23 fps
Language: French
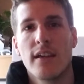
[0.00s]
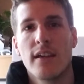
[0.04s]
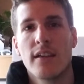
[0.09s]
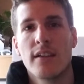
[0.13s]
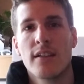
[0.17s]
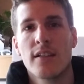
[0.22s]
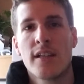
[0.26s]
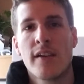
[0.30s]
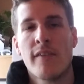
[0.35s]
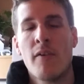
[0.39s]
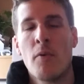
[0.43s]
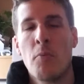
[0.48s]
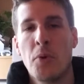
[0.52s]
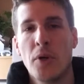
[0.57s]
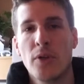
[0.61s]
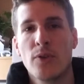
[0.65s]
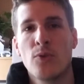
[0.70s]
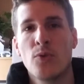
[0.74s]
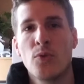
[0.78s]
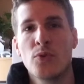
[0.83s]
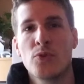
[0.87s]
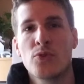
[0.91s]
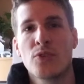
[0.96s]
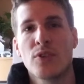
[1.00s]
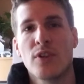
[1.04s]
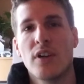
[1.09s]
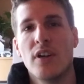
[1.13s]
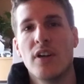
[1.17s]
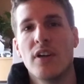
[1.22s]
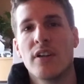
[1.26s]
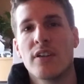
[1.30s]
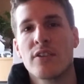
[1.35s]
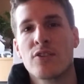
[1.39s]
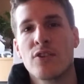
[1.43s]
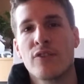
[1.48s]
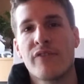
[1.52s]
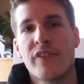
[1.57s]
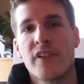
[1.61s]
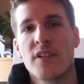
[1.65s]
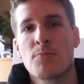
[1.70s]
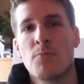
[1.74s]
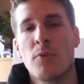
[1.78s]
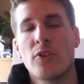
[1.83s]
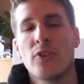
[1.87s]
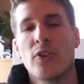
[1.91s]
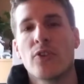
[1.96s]
j'avais pas tout sur,
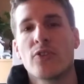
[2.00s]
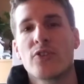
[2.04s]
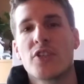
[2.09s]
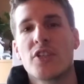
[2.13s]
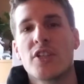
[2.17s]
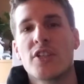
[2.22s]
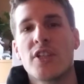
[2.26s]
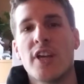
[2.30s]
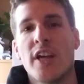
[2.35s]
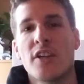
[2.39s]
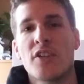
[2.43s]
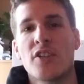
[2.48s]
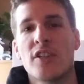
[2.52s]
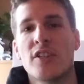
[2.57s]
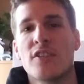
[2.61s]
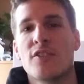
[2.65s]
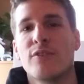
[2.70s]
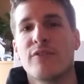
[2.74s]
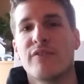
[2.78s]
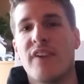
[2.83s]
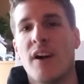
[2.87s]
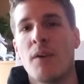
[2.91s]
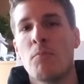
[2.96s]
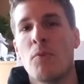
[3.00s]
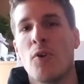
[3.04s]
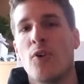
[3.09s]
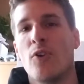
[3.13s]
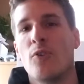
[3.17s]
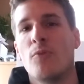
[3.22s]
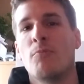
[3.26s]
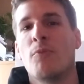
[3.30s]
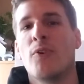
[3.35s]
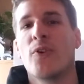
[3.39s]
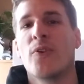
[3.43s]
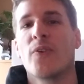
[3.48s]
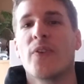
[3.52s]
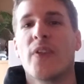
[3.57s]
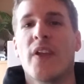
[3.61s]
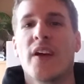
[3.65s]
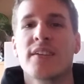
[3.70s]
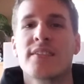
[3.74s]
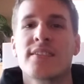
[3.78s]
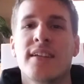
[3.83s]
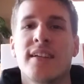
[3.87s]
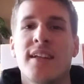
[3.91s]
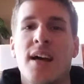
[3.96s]
Facebook, donc j'ai cherché, j'ai ouvert mon,
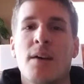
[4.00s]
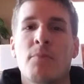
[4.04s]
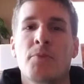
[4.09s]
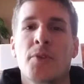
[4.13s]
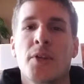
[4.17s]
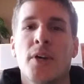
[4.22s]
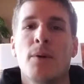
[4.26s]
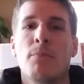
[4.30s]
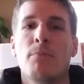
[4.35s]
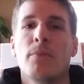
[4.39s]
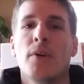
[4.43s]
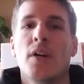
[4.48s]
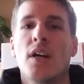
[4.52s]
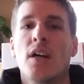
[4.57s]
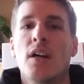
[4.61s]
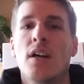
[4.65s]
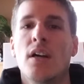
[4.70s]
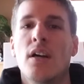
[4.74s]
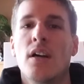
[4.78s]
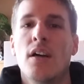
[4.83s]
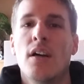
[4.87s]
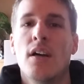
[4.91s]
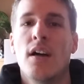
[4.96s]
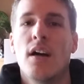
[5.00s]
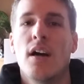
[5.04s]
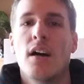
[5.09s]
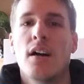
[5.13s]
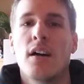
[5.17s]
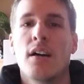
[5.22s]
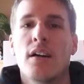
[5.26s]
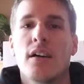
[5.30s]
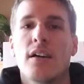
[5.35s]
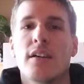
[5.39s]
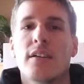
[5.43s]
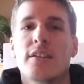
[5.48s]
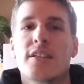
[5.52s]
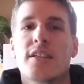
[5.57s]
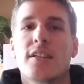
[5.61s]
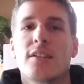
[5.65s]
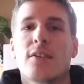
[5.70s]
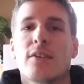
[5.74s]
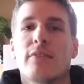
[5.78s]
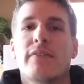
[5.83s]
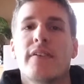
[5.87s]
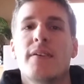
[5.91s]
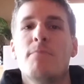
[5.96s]
ancien laptop. j'ai
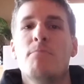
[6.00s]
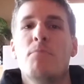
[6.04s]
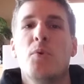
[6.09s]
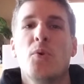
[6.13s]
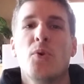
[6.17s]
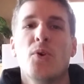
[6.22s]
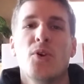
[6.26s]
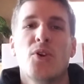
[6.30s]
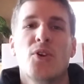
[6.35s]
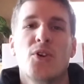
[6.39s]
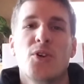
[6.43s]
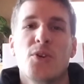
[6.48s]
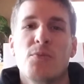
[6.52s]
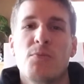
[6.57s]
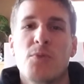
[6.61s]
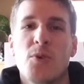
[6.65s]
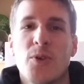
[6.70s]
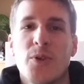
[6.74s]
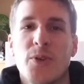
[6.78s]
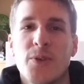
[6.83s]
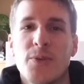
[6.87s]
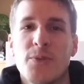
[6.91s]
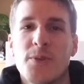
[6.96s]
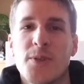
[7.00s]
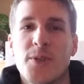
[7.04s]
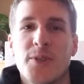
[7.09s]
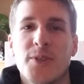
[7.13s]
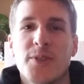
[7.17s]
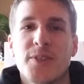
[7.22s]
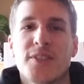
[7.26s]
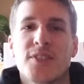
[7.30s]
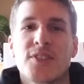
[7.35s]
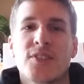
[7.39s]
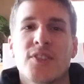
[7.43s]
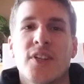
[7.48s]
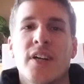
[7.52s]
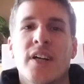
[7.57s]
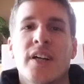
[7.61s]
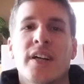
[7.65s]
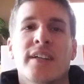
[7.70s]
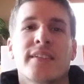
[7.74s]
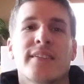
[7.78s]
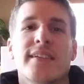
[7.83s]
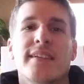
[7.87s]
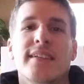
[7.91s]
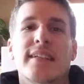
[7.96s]
trouvé beaucoup, beaucoup, beaucoup de
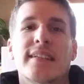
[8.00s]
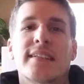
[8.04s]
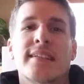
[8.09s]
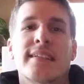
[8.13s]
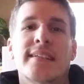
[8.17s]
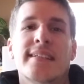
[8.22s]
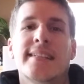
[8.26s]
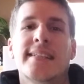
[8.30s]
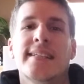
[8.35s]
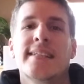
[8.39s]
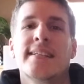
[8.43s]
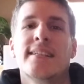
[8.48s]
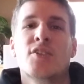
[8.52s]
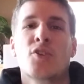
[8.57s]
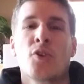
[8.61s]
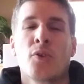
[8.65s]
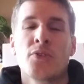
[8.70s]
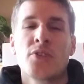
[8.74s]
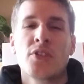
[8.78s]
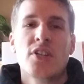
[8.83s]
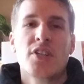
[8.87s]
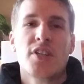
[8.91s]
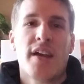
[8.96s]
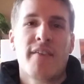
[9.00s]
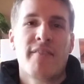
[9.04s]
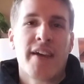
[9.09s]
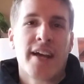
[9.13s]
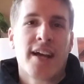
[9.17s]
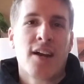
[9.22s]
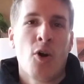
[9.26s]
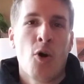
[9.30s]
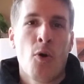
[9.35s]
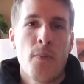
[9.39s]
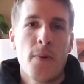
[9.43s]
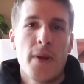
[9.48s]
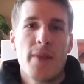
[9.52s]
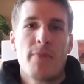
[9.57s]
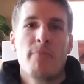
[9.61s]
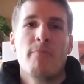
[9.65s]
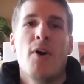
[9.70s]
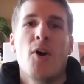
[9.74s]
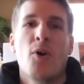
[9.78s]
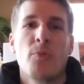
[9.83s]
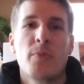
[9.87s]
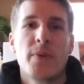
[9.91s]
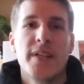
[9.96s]
stock, des choses que j'avais
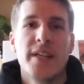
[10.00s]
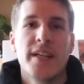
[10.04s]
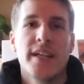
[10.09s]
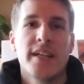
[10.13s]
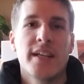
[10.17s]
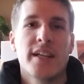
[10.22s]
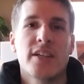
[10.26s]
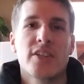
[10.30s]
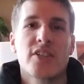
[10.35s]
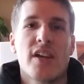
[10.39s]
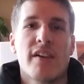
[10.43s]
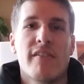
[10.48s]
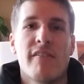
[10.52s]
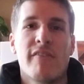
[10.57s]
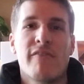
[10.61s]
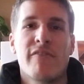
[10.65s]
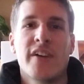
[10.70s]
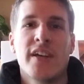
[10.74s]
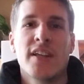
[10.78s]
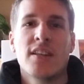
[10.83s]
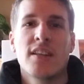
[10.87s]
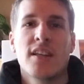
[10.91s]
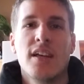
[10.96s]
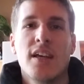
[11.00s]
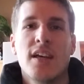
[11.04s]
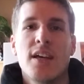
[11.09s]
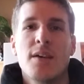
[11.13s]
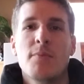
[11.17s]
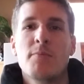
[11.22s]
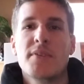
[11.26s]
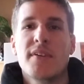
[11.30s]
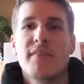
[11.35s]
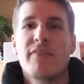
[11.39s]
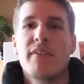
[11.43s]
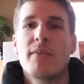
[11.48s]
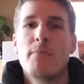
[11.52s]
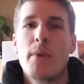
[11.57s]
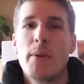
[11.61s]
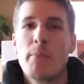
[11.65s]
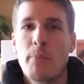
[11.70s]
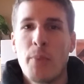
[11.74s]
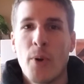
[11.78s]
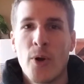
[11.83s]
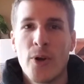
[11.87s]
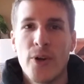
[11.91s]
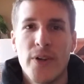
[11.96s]
complètement oubliées que j'avais faites. Ça fait
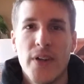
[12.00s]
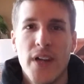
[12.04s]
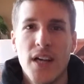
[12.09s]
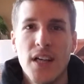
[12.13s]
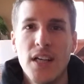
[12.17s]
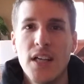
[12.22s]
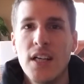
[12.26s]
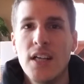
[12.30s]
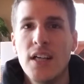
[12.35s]
même pas un an.